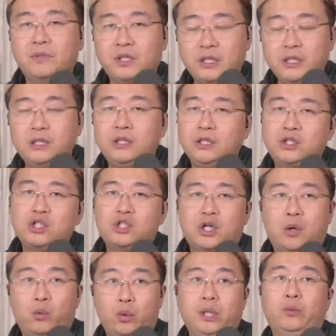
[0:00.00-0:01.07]
你你至
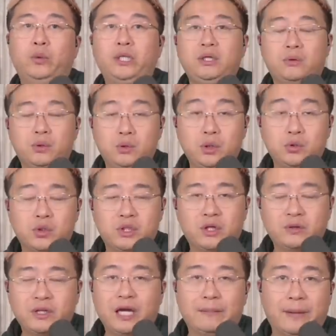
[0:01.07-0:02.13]
少我我得有有所
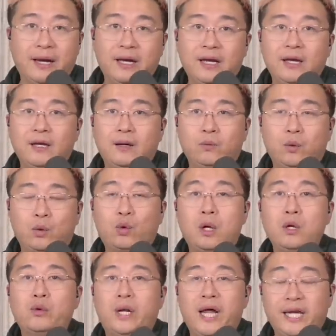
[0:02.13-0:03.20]
交代嘛。我
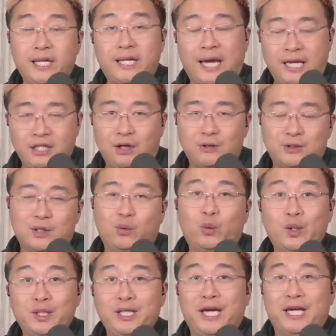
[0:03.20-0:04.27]
光过来给你抬轿子，
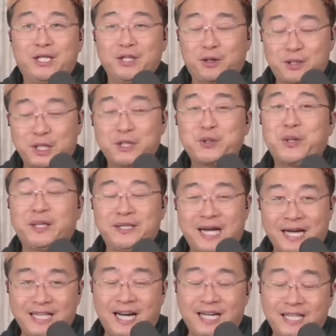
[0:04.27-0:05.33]
我也是要承受很
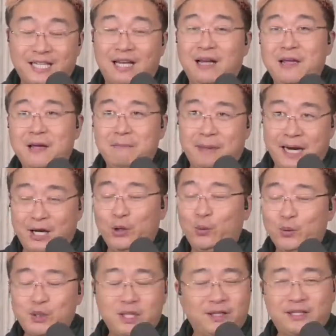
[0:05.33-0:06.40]
大压力的。马克
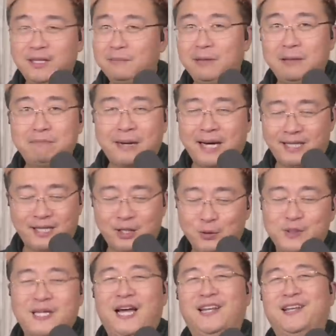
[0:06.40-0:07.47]
龙这两天被骂的够
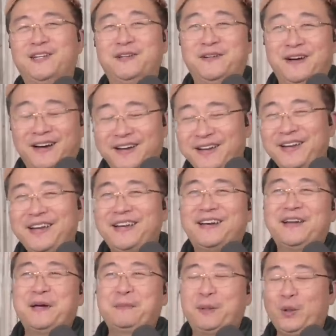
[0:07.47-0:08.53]
惨了，是吧？
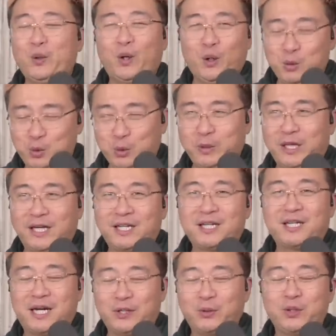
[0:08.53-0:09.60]
包括欧洲的各
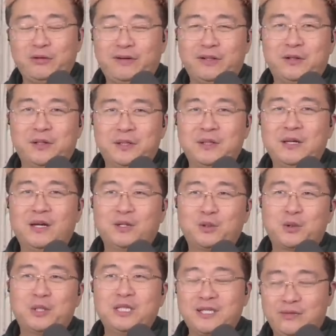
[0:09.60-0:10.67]
很多地方的人，就
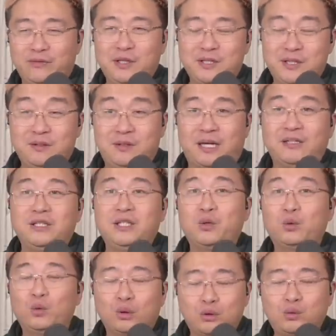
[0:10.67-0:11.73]
是意思意思就讲，你
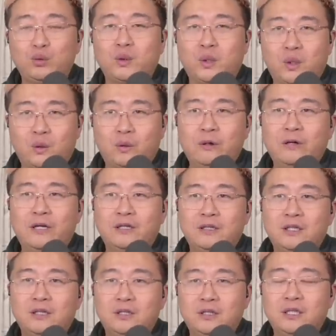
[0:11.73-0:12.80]
过去以后，
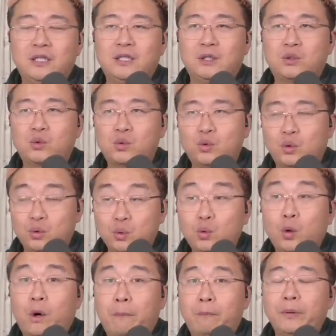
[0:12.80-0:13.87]
你你如
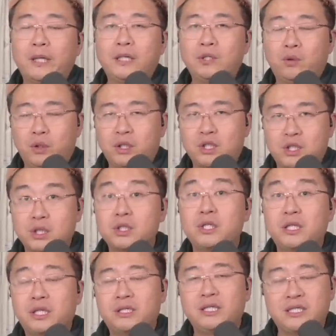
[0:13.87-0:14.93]
果不能有一个实质
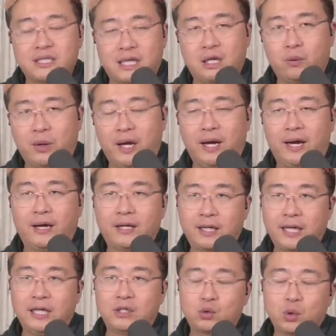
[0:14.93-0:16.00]
性的进展的话啊，
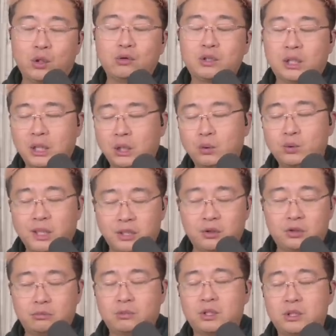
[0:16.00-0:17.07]
给对于这个俄乌战争
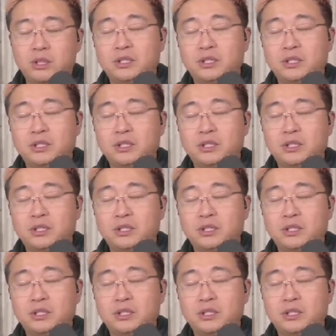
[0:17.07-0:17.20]
有什么实质